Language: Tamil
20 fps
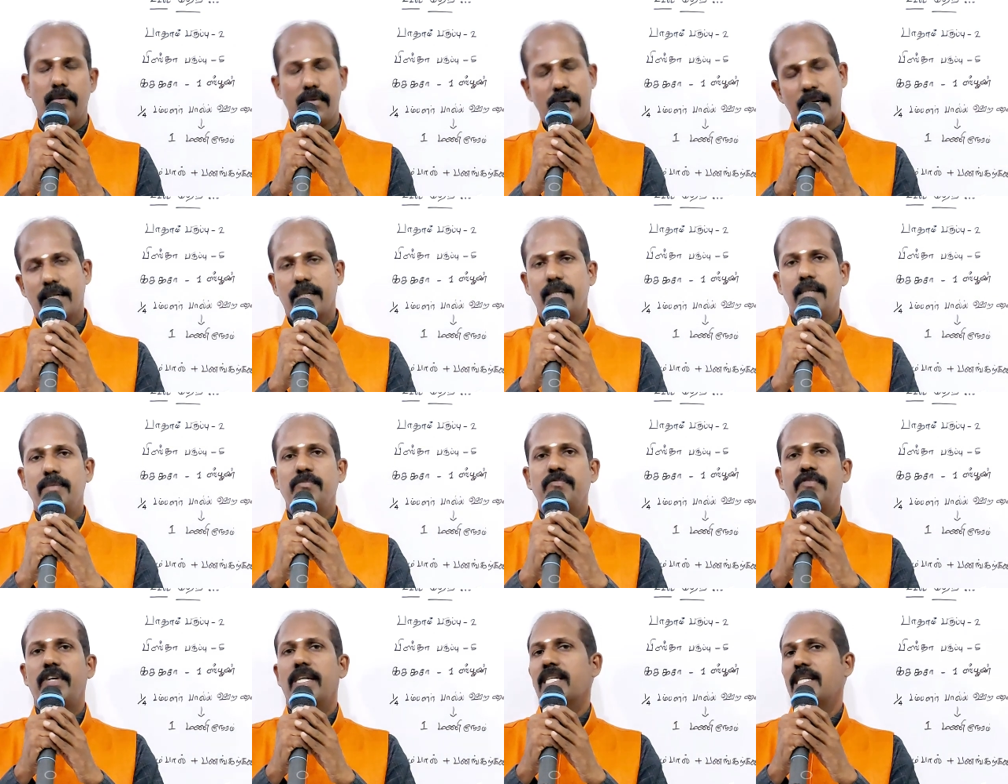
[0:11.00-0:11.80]
வணக்கம்
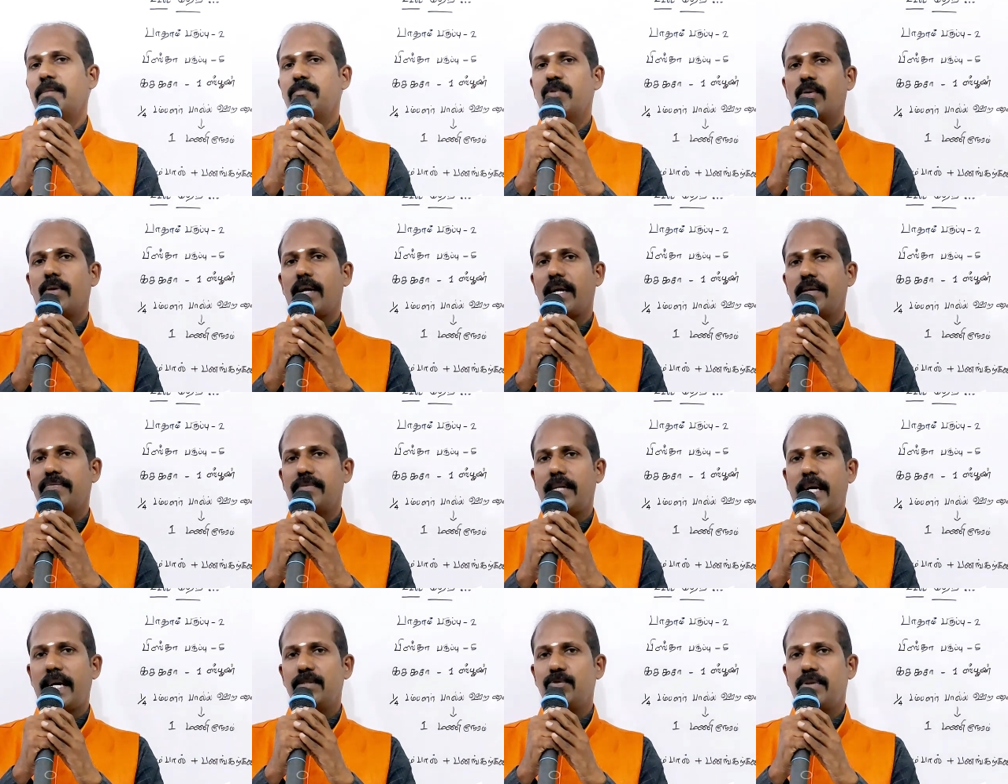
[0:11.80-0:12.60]
வெல்கம் டு லைஃப்
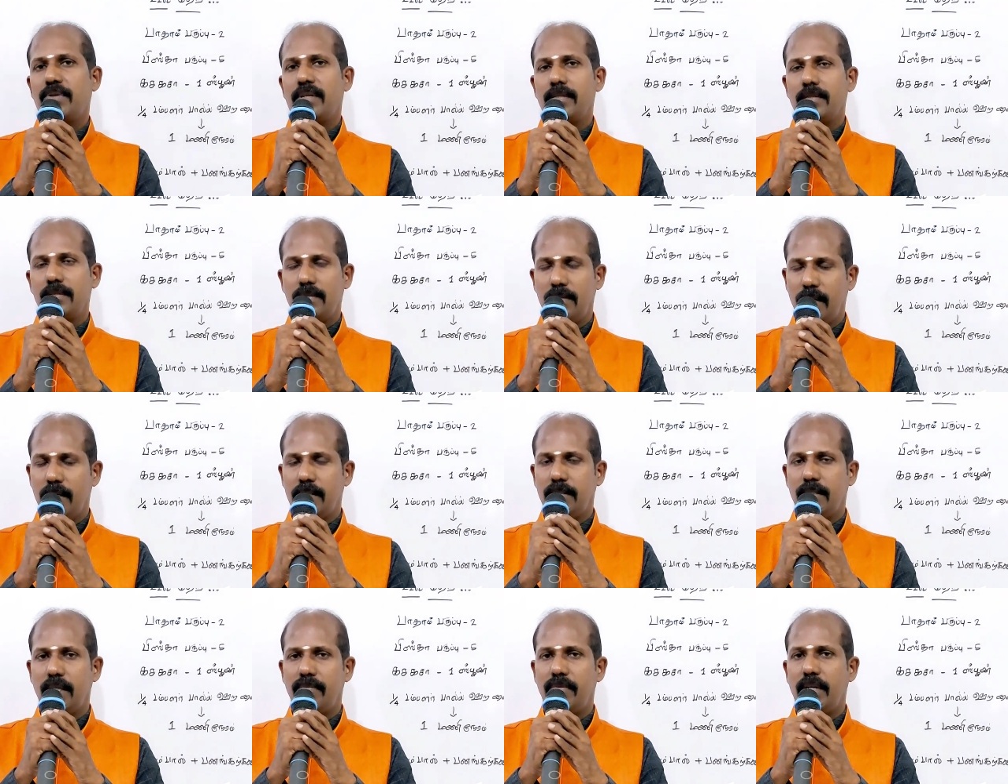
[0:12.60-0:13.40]
நேச்சுரல் ஜி
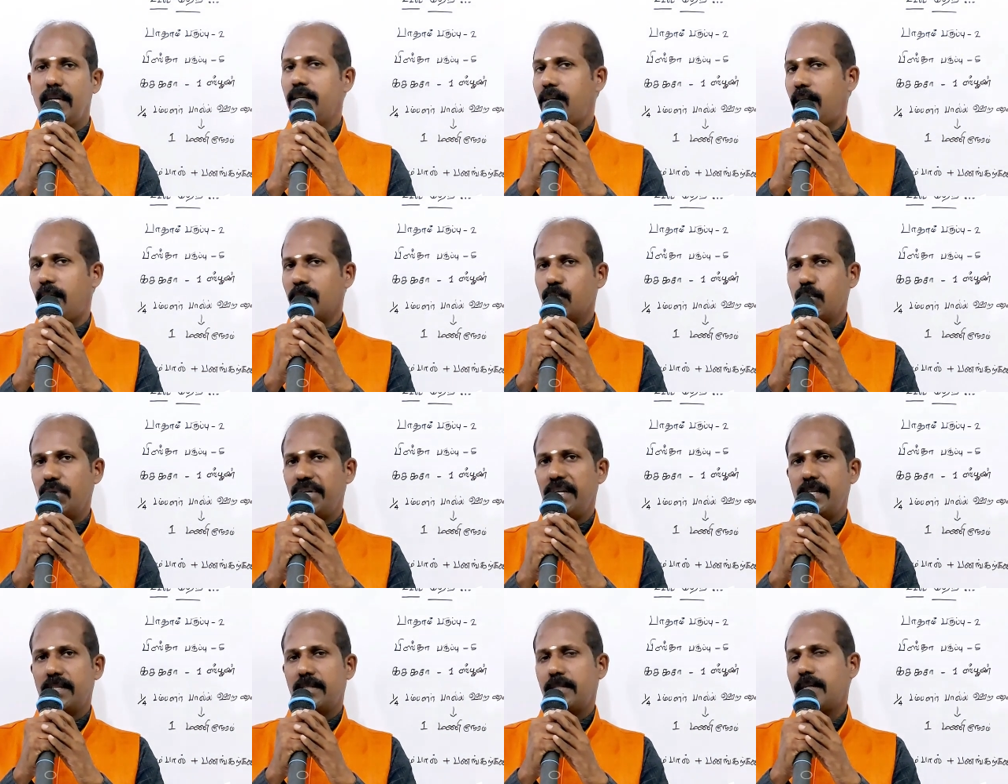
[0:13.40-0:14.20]
டிவி நான்
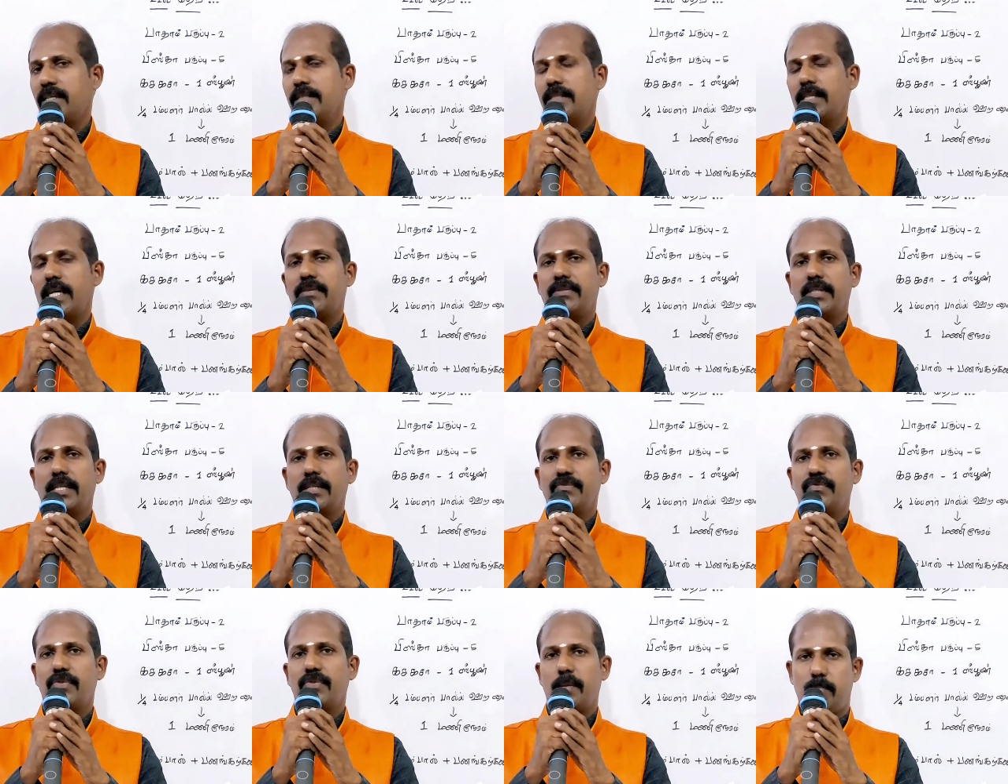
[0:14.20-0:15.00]
குஹிலத் சாய்
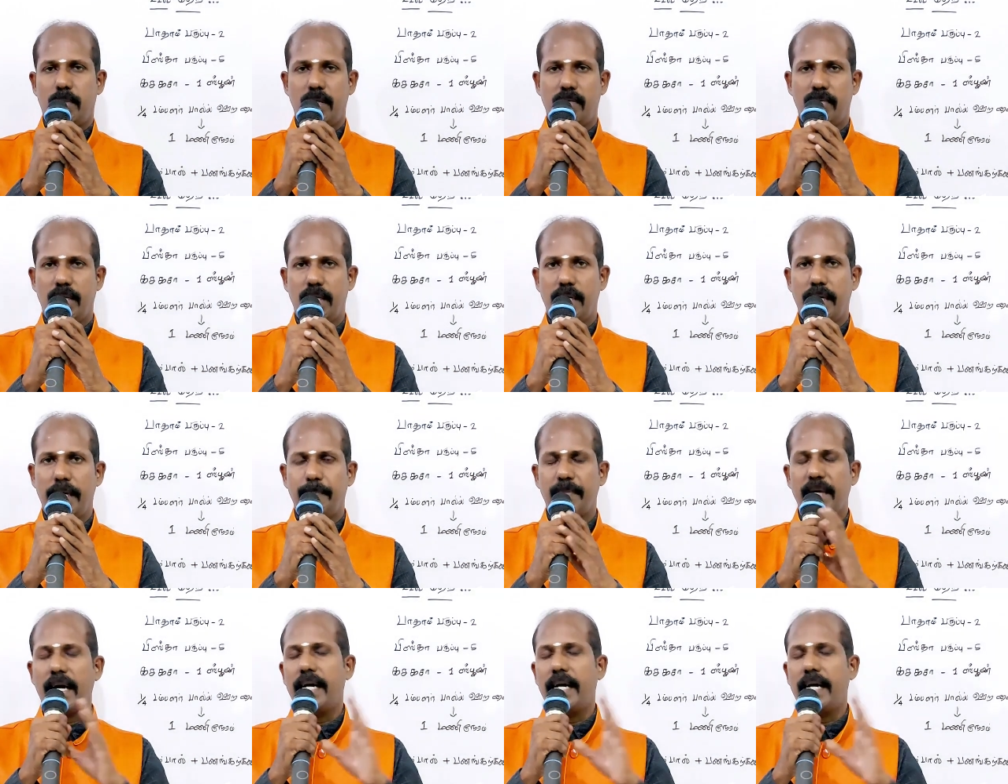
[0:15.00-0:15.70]
சரவணன் ஃப்ரம் பவானி